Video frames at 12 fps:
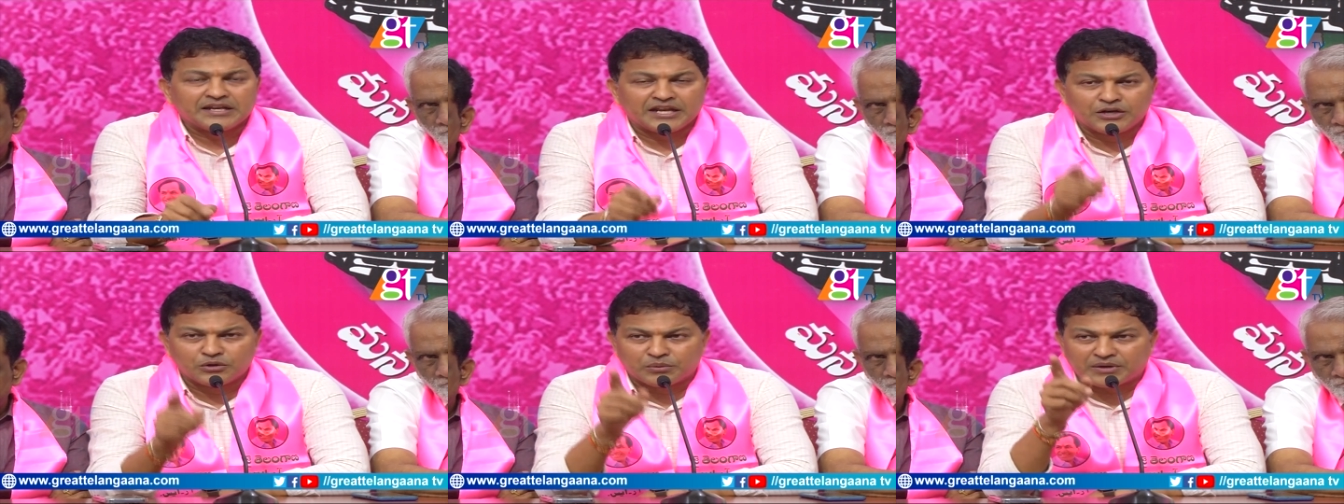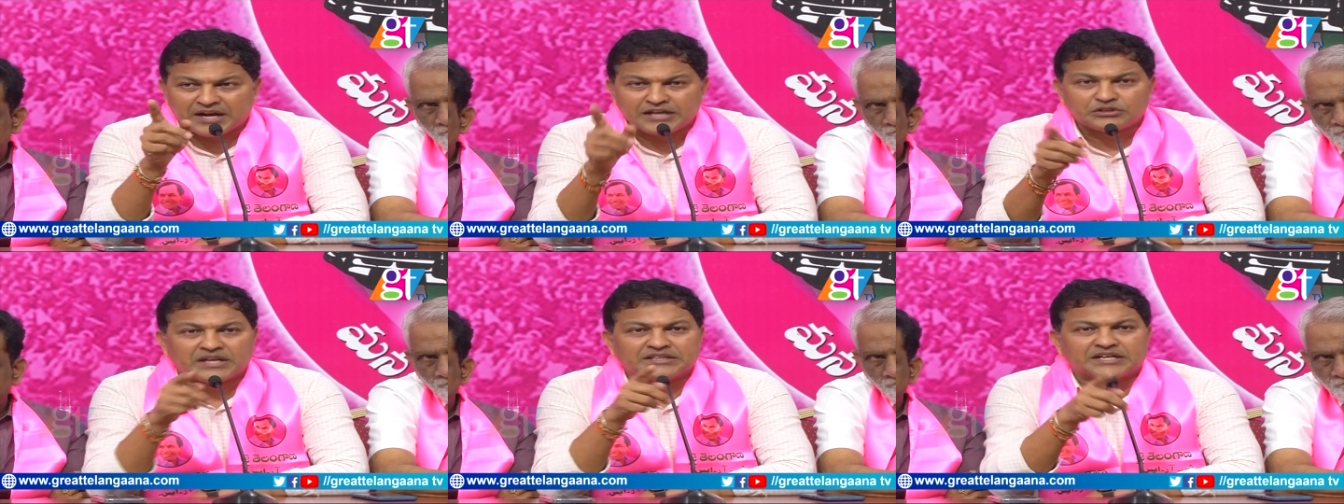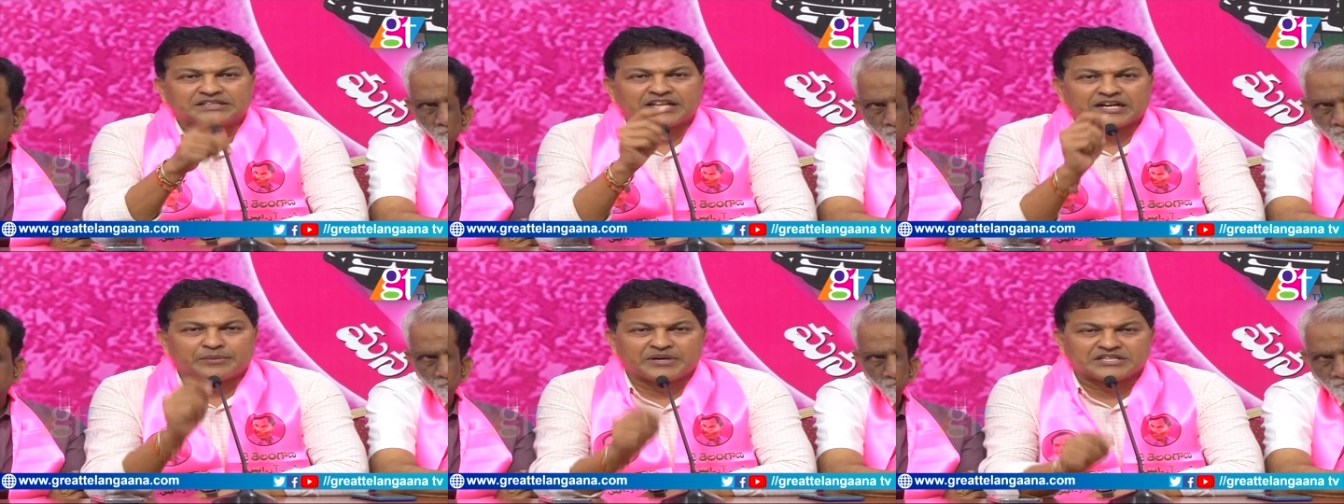నిన్ను రైతులందరూ
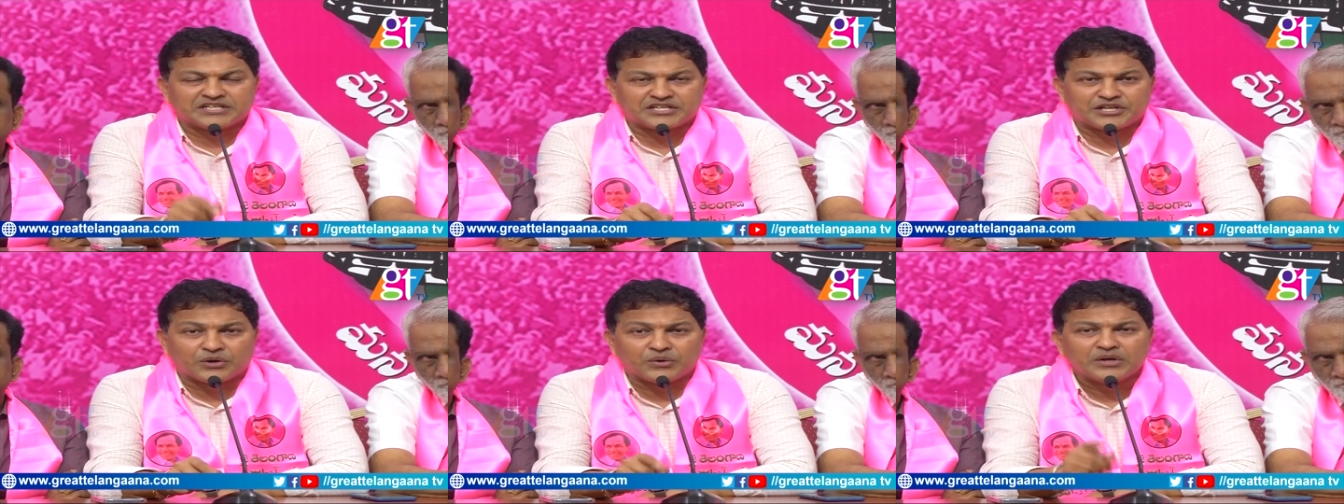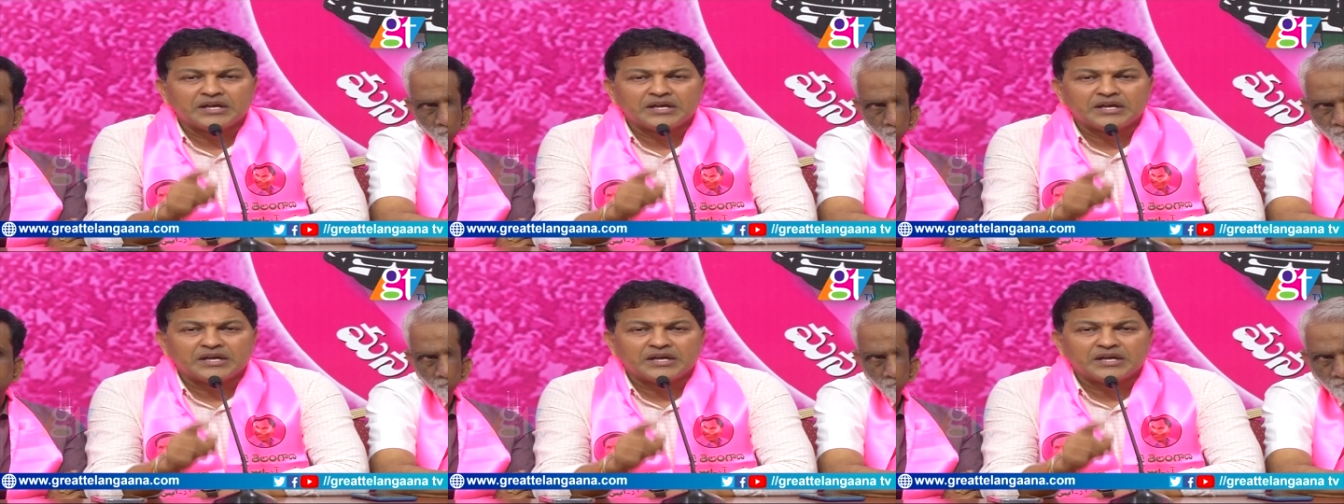తిరగబడి చేసిరో